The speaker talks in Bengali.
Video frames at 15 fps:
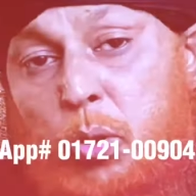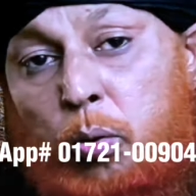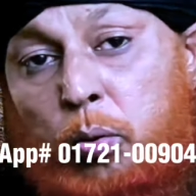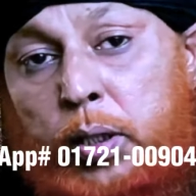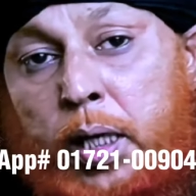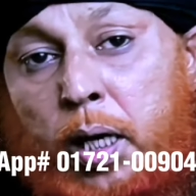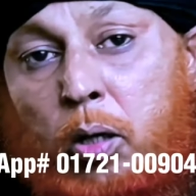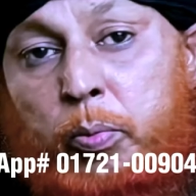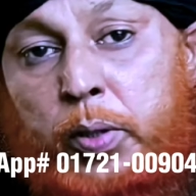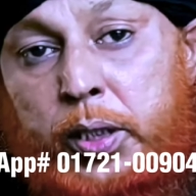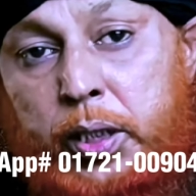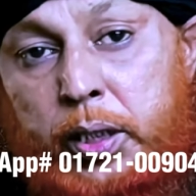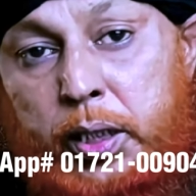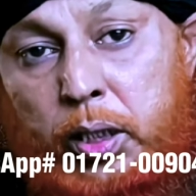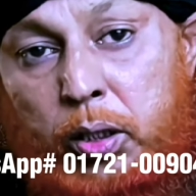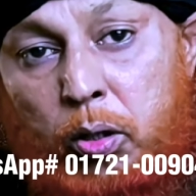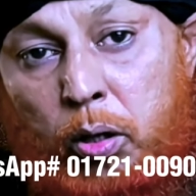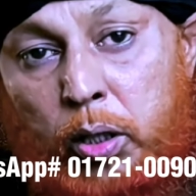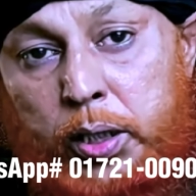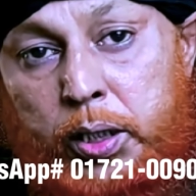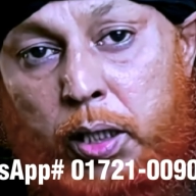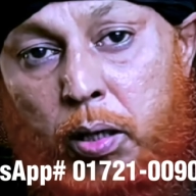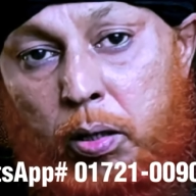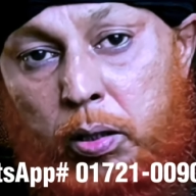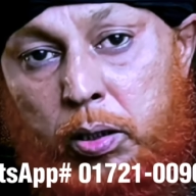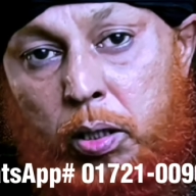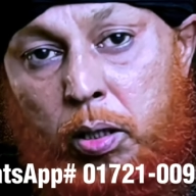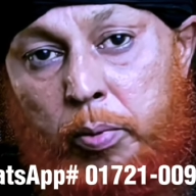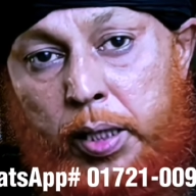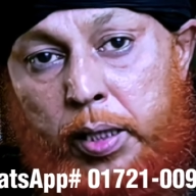সৌদি আরবে যেদিন নয় জিলহজ
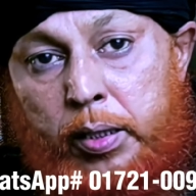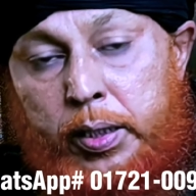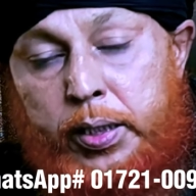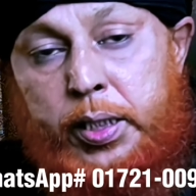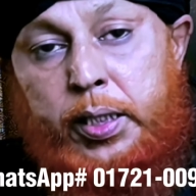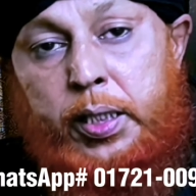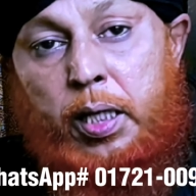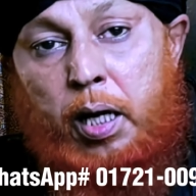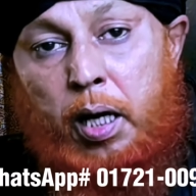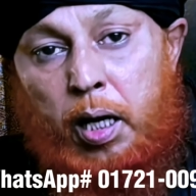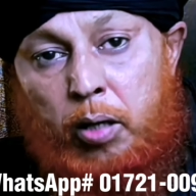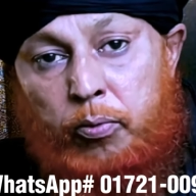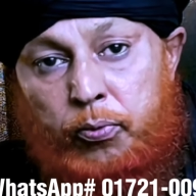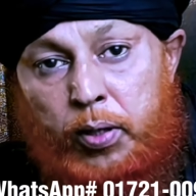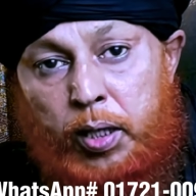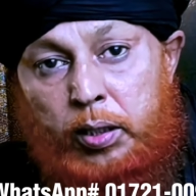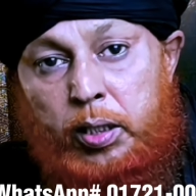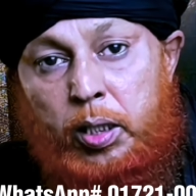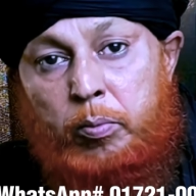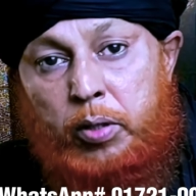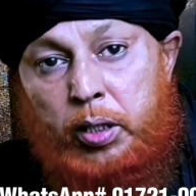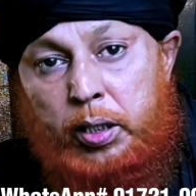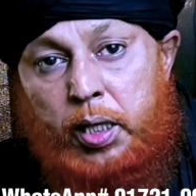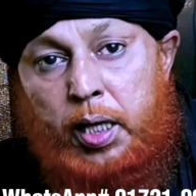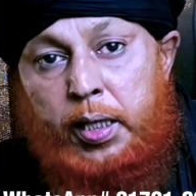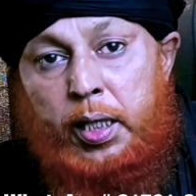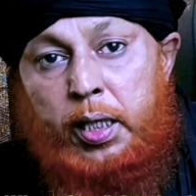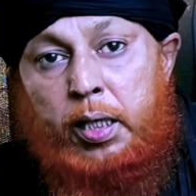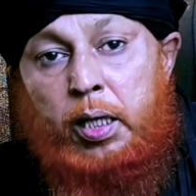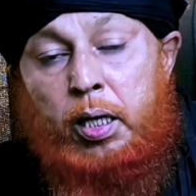হবে যেদিন আরাফাতের
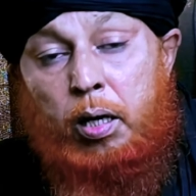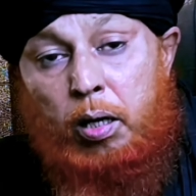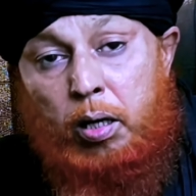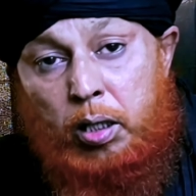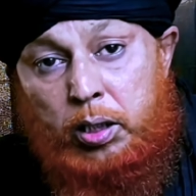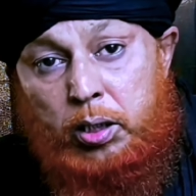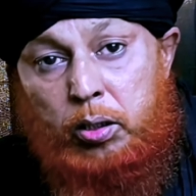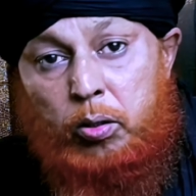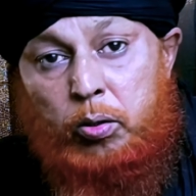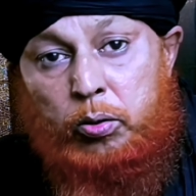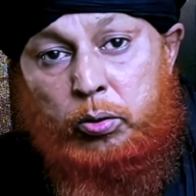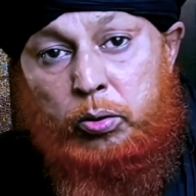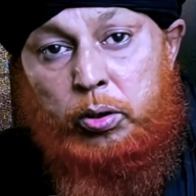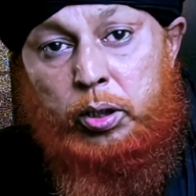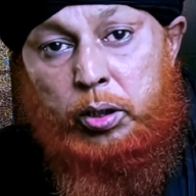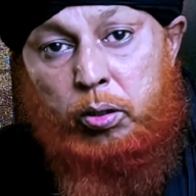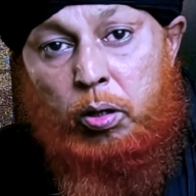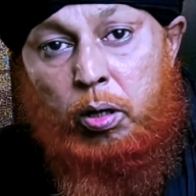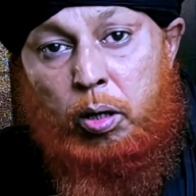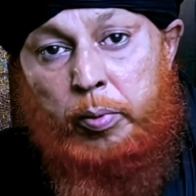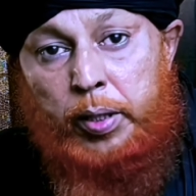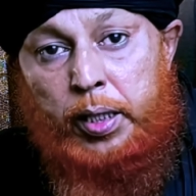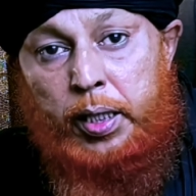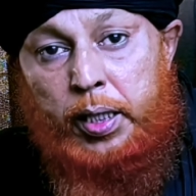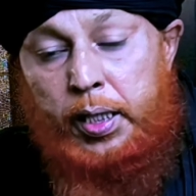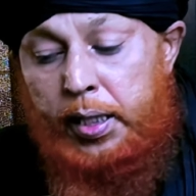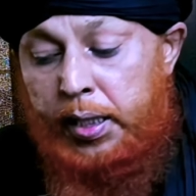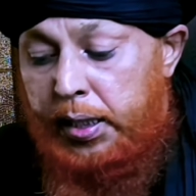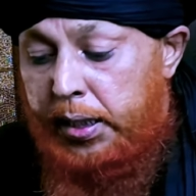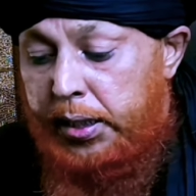ময়দানে হজ অনুষ্ঠিত হবে
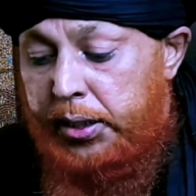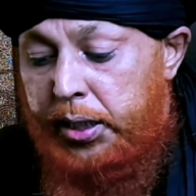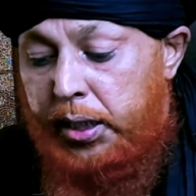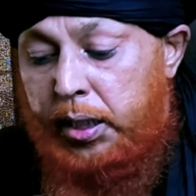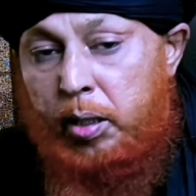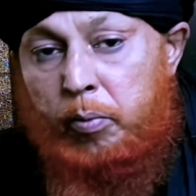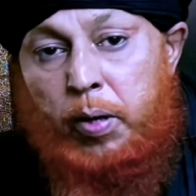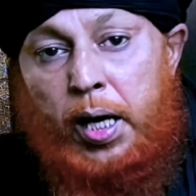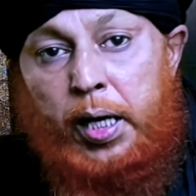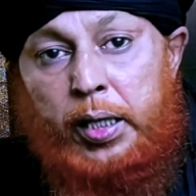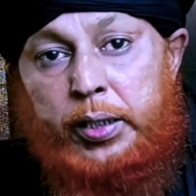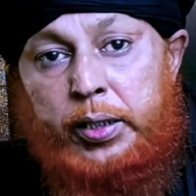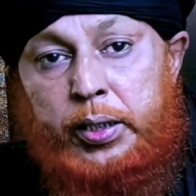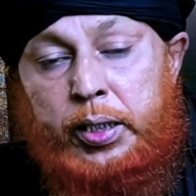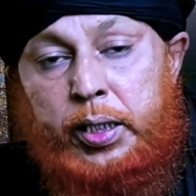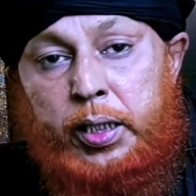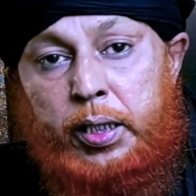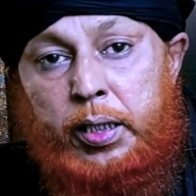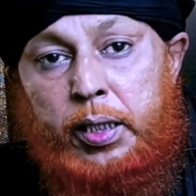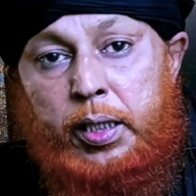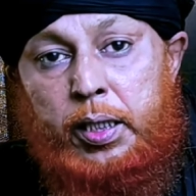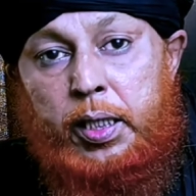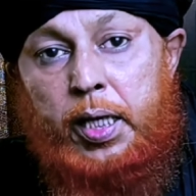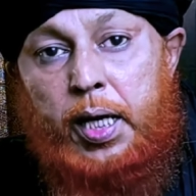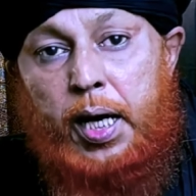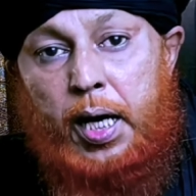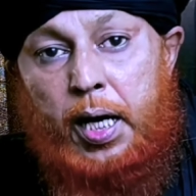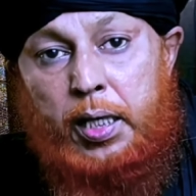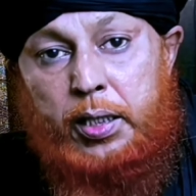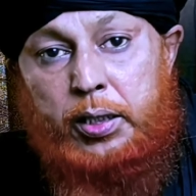সেই দিন বাংলাদেশে
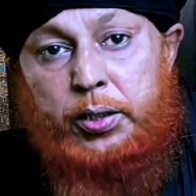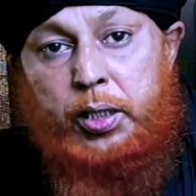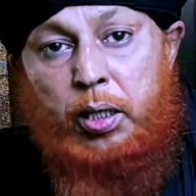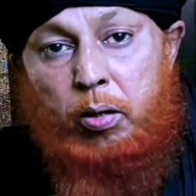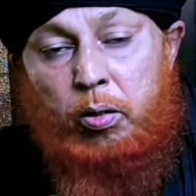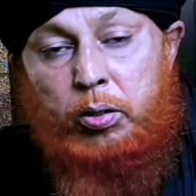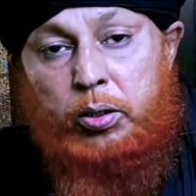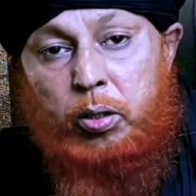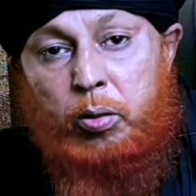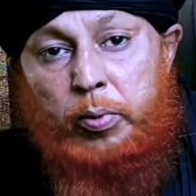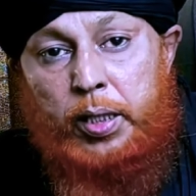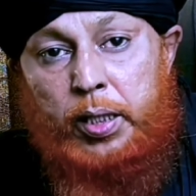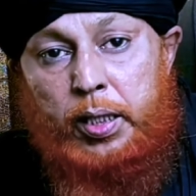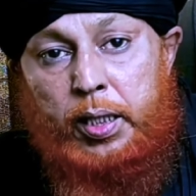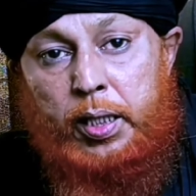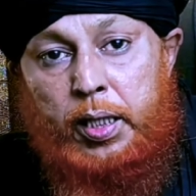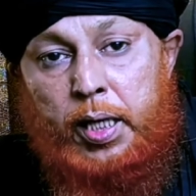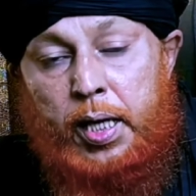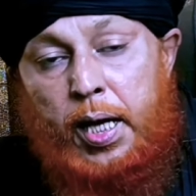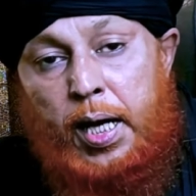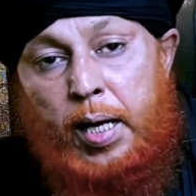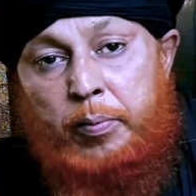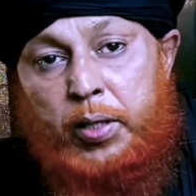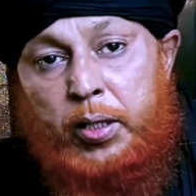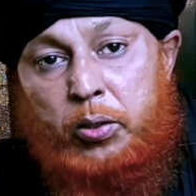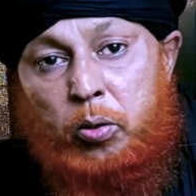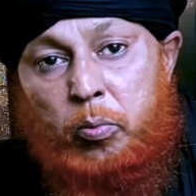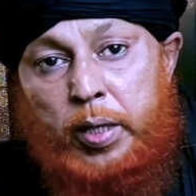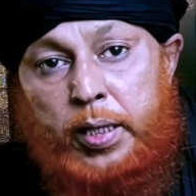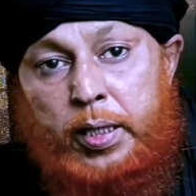আট জিলহজ হবে আমরা
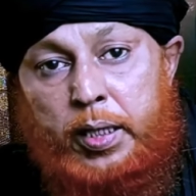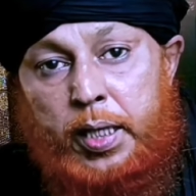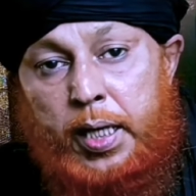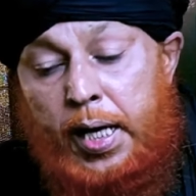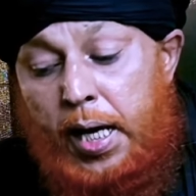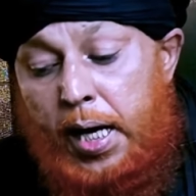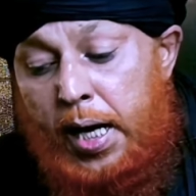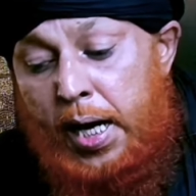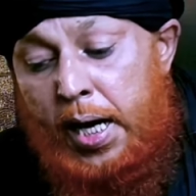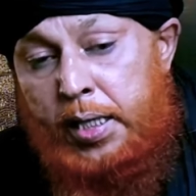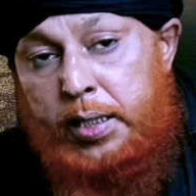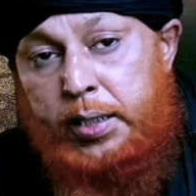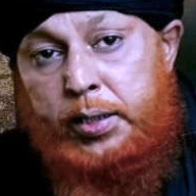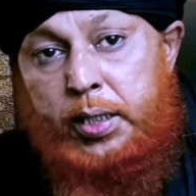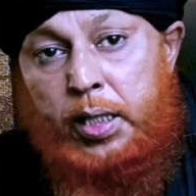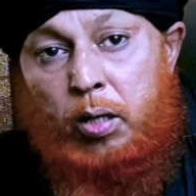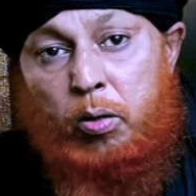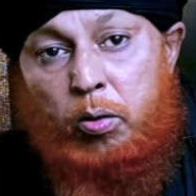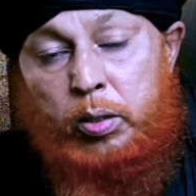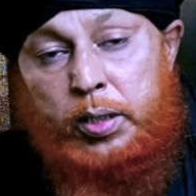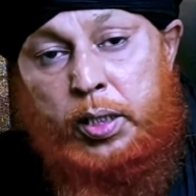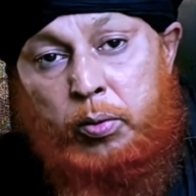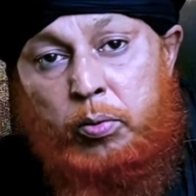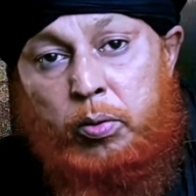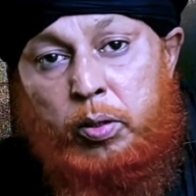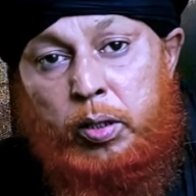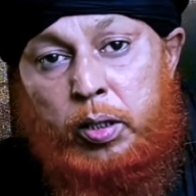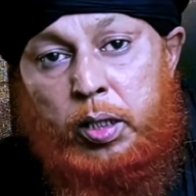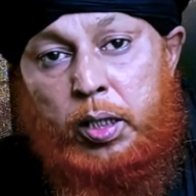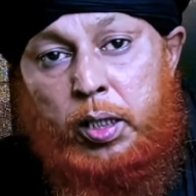সবাই আট জিলহজেও
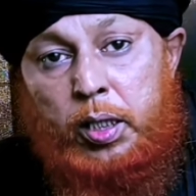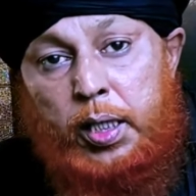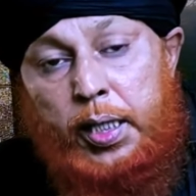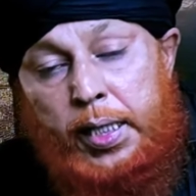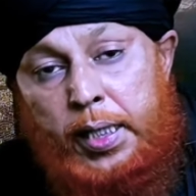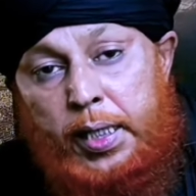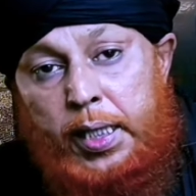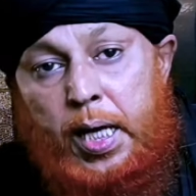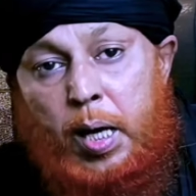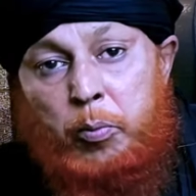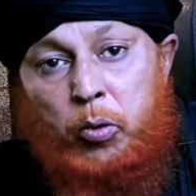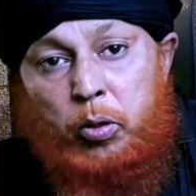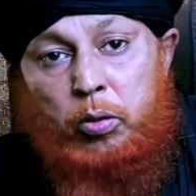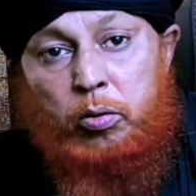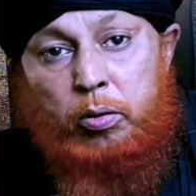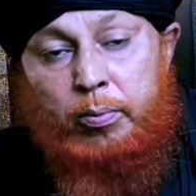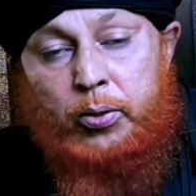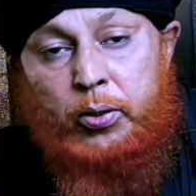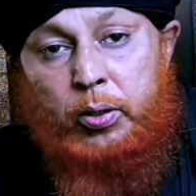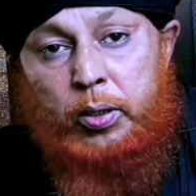একই আমল করব